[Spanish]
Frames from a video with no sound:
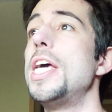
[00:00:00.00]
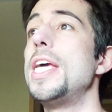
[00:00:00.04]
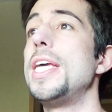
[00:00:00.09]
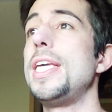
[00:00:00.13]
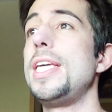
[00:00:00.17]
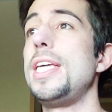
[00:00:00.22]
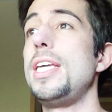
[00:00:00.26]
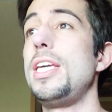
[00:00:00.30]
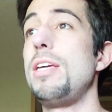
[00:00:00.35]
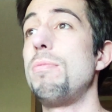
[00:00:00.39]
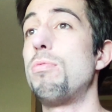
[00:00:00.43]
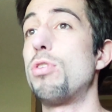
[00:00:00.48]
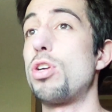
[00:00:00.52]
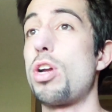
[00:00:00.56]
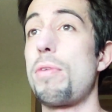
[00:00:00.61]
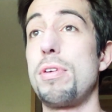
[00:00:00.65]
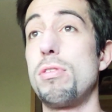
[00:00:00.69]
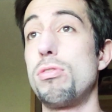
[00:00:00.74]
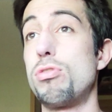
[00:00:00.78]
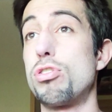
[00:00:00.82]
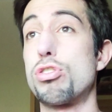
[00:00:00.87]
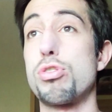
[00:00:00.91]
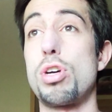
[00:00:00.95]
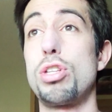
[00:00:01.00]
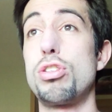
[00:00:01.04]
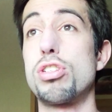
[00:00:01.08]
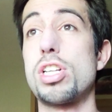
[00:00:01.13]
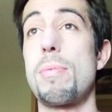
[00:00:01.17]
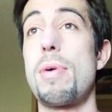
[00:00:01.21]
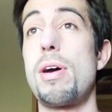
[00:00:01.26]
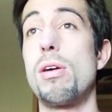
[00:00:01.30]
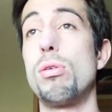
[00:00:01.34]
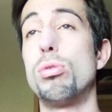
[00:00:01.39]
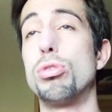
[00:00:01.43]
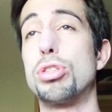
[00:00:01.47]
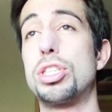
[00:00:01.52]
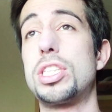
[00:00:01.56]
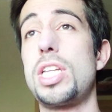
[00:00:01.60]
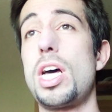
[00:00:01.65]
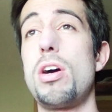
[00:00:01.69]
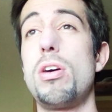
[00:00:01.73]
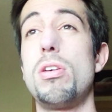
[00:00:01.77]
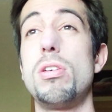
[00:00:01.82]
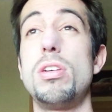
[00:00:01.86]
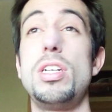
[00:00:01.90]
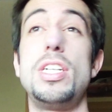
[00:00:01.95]
Y bueno, ha habido unos cuantos que me han
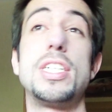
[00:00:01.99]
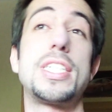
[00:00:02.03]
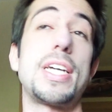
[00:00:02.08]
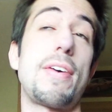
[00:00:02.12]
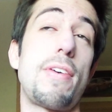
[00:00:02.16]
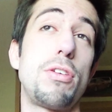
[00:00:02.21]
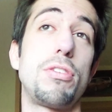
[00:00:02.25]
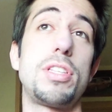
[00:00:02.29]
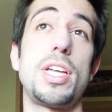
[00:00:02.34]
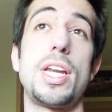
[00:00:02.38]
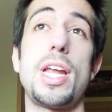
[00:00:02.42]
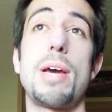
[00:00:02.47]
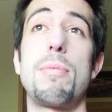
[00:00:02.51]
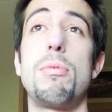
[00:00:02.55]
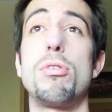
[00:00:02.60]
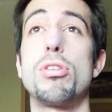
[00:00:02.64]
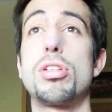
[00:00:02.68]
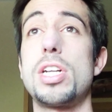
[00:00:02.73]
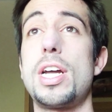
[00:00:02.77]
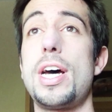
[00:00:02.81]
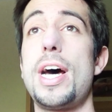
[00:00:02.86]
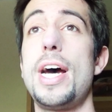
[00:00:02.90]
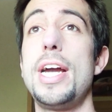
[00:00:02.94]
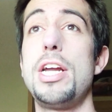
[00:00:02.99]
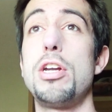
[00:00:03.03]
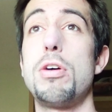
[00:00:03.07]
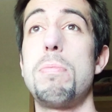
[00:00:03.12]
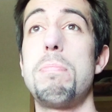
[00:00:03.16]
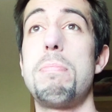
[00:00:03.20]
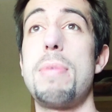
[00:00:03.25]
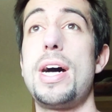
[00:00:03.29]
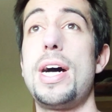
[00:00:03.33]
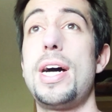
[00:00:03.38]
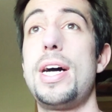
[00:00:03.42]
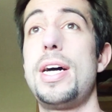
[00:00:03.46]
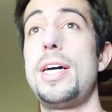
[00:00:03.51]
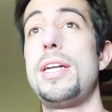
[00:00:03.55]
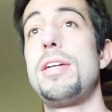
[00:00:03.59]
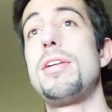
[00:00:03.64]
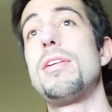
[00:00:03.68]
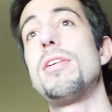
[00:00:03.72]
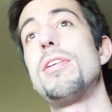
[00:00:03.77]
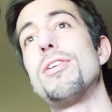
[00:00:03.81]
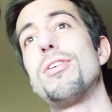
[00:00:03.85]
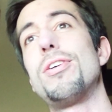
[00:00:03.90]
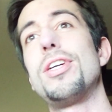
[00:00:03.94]
gustado. El sábado teníamos a Iron
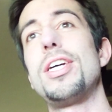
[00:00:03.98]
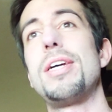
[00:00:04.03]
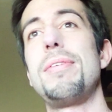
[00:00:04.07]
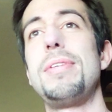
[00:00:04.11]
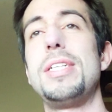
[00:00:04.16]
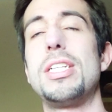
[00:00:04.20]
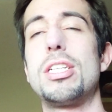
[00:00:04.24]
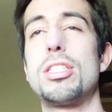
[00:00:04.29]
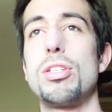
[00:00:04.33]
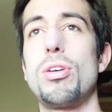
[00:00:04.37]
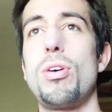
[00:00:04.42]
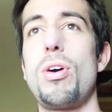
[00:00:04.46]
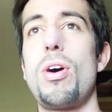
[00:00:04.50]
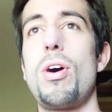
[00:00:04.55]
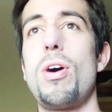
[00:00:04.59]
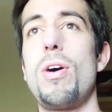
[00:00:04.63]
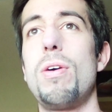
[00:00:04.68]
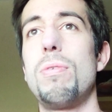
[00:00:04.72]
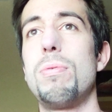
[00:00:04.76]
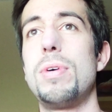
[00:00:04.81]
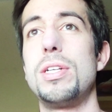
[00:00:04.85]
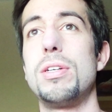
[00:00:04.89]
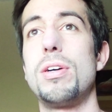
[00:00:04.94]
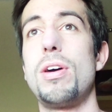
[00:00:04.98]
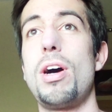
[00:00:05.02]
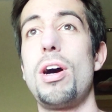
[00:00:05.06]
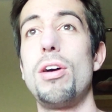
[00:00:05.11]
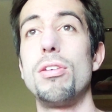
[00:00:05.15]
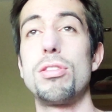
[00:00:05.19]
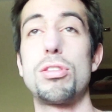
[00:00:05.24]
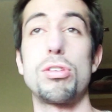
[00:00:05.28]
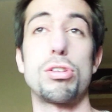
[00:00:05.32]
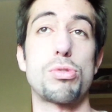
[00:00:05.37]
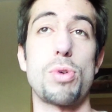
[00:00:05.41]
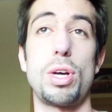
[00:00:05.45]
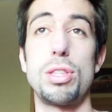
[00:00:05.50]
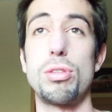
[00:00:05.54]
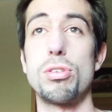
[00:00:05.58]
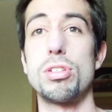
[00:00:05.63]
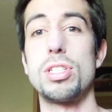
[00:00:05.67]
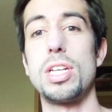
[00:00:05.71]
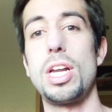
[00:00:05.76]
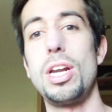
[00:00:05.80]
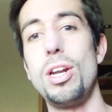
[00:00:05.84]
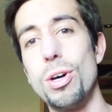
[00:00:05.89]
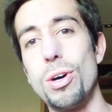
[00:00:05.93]
Man, hoy he visto, bueno, a otros
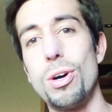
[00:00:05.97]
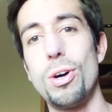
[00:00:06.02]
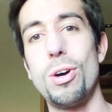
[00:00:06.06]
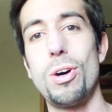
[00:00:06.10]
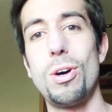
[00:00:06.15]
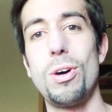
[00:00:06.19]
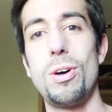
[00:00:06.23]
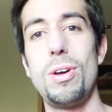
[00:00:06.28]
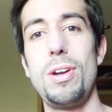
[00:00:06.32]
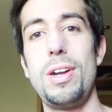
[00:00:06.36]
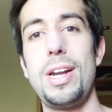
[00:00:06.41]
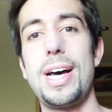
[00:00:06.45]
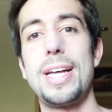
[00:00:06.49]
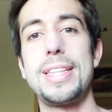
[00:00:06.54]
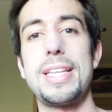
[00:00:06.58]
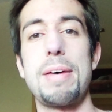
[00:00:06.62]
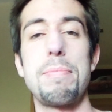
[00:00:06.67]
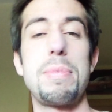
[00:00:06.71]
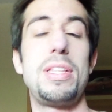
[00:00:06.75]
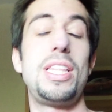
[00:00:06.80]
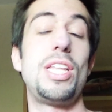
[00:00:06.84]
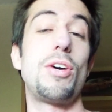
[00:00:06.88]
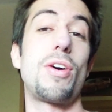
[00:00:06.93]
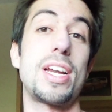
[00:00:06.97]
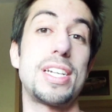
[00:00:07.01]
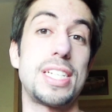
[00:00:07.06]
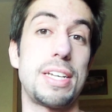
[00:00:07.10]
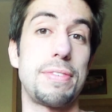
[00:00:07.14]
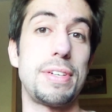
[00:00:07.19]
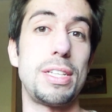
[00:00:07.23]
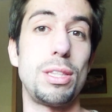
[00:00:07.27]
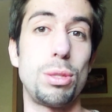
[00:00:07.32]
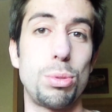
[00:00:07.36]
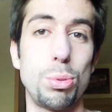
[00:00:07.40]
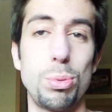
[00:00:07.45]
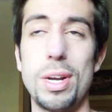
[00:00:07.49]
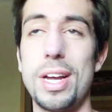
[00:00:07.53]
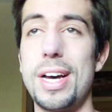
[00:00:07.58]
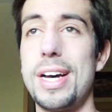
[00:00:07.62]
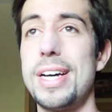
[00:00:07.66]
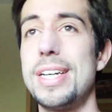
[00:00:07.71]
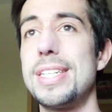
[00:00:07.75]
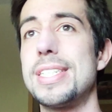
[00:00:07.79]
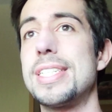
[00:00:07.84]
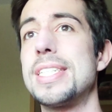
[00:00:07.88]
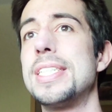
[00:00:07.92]
cuantos del LOL, a también de Horas de
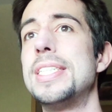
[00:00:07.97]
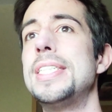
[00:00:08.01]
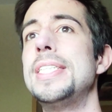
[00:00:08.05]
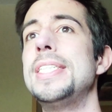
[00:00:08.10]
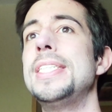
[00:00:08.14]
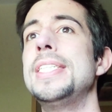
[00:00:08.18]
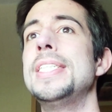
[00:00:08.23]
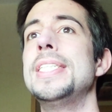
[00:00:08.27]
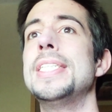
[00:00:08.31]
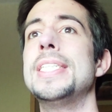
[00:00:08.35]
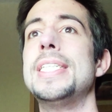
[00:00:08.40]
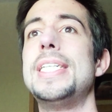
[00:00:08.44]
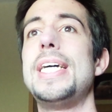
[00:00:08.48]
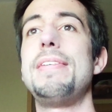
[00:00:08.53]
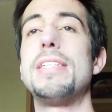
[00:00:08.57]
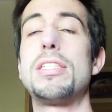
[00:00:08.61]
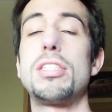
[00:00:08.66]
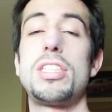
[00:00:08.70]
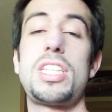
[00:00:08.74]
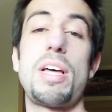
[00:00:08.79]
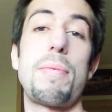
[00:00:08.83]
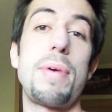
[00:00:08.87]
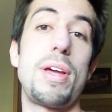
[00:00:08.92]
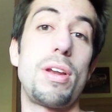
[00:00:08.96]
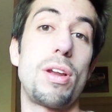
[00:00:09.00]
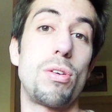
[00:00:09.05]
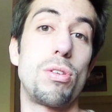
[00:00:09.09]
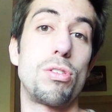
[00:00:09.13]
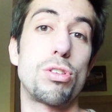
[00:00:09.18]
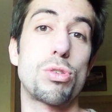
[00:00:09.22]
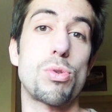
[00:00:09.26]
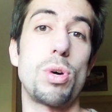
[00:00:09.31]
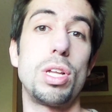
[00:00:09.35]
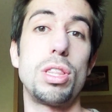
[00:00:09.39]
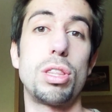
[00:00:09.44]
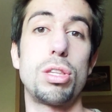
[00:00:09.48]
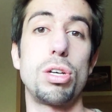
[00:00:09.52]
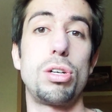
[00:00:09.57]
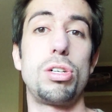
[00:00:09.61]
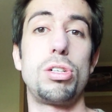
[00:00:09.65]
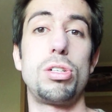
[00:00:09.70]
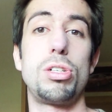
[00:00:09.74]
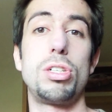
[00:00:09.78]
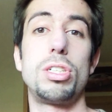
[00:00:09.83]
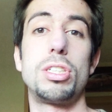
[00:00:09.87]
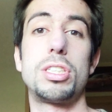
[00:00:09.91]
Aventuras He visto también unos
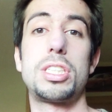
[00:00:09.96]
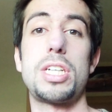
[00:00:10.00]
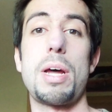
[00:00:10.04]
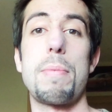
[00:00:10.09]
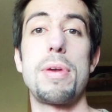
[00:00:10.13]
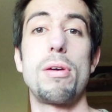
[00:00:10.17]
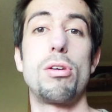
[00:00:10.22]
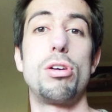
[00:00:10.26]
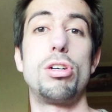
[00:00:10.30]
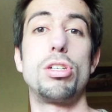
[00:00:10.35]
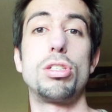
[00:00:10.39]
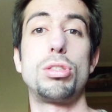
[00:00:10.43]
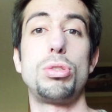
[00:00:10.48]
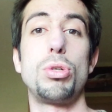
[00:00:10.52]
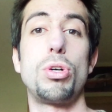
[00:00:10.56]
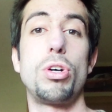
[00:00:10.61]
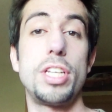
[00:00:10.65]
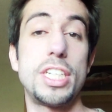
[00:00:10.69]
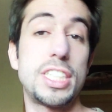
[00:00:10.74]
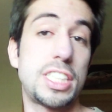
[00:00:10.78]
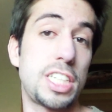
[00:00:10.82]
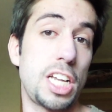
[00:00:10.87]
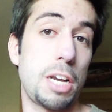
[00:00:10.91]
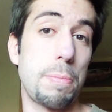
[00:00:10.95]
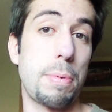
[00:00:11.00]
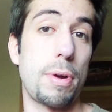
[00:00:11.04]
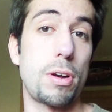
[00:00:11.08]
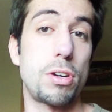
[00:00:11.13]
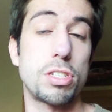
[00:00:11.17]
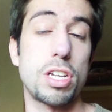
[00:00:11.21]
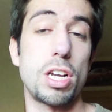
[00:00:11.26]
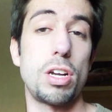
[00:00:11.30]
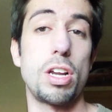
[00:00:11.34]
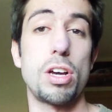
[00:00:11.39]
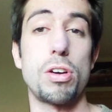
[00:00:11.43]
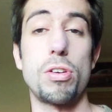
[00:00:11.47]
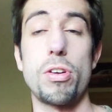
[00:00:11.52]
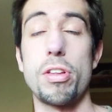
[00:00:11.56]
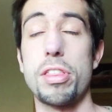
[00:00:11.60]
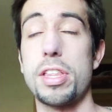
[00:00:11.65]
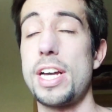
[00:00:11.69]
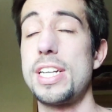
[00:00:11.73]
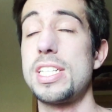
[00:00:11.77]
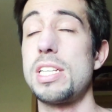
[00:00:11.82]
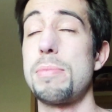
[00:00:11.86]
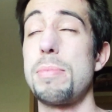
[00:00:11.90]
cuantos amigos de Hugo Dester, para los que lo
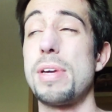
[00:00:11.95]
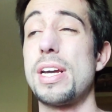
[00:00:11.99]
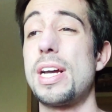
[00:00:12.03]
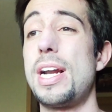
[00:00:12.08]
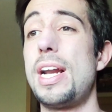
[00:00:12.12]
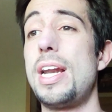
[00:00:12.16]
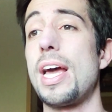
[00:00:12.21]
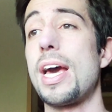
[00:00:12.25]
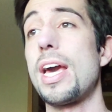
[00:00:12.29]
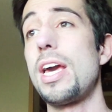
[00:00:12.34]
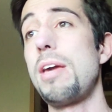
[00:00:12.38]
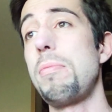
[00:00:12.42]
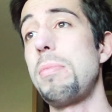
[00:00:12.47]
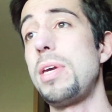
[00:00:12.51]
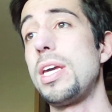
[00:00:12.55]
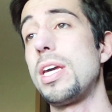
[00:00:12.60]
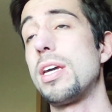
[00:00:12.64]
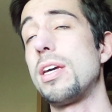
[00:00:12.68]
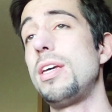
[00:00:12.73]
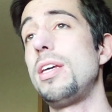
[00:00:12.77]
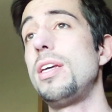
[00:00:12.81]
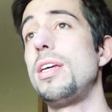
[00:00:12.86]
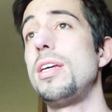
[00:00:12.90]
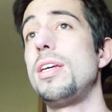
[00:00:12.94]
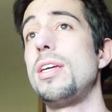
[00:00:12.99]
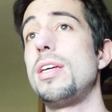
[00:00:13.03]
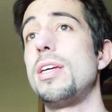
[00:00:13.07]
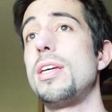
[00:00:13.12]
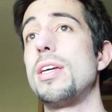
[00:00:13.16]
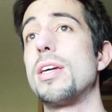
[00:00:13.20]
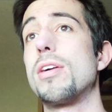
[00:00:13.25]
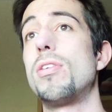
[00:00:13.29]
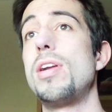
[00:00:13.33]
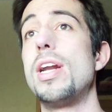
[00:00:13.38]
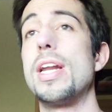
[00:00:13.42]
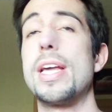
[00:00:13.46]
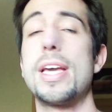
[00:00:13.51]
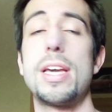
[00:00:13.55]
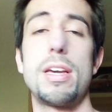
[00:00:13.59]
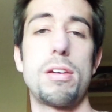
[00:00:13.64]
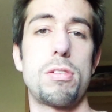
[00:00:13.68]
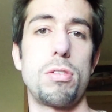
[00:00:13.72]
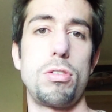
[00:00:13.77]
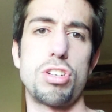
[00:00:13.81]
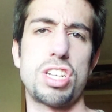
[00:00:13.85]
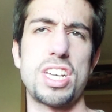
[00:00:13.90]
conozcáis de mi canal de gaming, eh,
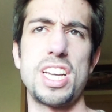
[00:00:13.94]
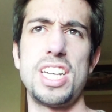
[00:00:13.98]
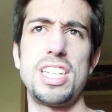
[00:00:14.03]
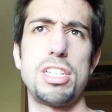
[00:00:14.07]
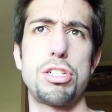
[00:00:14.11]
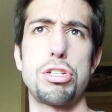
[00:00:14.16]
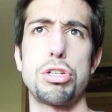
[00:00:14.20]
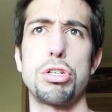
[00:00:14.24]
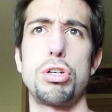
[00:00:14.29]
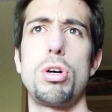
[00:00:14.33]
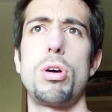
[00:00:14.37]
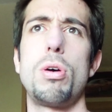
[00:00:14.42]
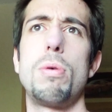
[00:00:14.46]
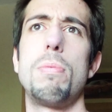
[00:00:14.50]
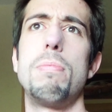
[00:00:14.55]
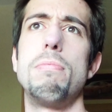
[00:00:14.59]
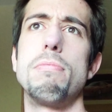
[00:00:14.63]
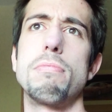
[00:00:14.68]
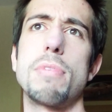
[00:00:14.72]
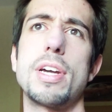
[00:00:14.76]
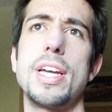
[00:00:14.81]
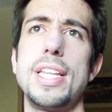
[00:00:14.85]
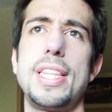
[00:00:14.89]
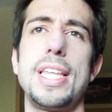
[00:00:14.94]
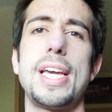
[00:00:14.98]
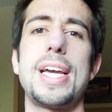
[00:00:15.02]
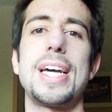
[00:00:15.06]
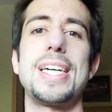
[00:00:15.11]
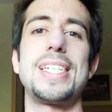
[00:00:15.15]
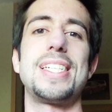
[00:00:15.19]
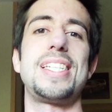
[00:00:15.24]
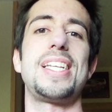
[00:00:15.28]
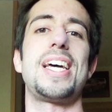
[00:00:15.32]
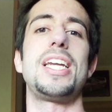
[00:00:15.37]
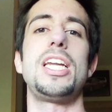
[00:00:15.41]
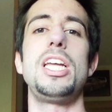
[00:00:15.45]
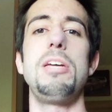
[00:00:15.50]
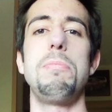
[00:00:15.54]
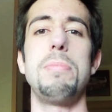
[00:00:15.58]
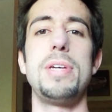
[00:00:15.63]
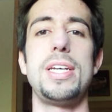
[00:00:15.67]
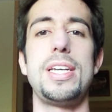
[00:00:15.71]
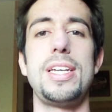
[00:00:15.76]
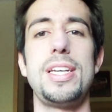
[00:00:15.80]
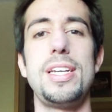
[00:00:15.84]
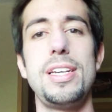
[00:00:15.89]
con, los que he hecho críticas de
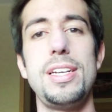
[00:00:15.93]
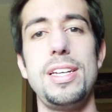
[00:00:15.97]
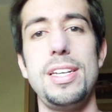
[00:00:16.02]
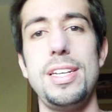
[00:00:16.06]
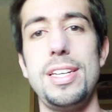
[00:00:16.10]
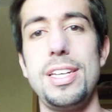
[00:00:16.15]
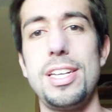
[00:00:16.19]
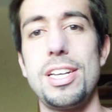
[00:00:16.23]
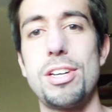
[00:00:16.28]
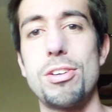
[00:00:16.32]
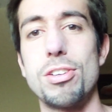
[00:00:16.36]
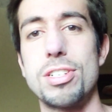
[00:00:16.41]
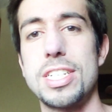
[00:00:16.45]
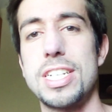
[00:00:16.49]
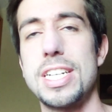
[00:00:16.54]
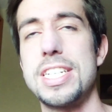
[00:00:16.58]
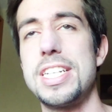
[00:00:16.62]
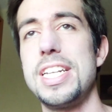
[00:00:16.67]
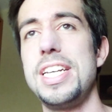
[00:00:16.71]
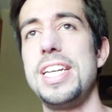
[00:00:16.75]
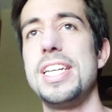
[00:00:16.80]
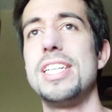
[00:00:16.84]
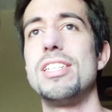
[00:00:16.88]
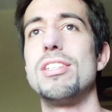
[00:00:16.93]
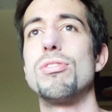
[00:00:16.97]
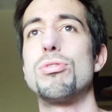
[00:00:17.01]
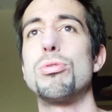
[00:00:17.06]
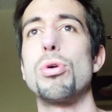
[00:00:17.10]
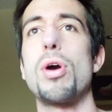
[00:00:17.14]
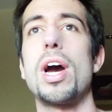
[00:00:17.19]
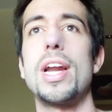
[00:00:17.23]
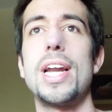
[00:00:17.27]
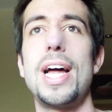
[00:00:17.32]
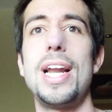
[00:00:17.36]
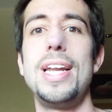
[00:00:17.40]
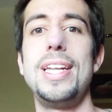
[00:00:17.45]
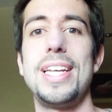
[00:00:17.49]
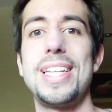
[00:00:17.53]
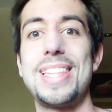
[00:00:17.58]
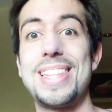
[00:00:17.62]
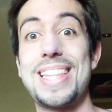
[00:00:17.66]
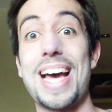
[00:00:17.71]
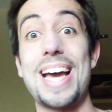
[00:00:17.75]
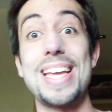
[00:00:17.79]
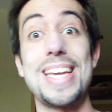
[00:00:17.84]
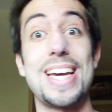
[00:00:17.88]
anime y cosas así en su canal
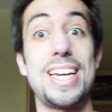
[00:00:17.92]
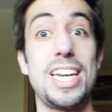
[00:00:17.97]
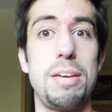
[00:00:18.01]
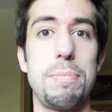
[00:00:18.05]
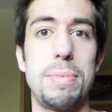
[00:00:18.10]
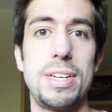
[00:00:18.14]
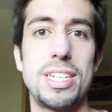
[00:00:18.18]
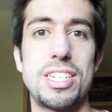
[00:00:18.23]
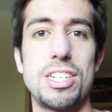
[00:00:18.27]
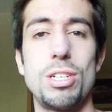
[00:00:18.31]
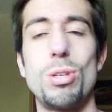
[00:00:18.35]
de Tai Anime.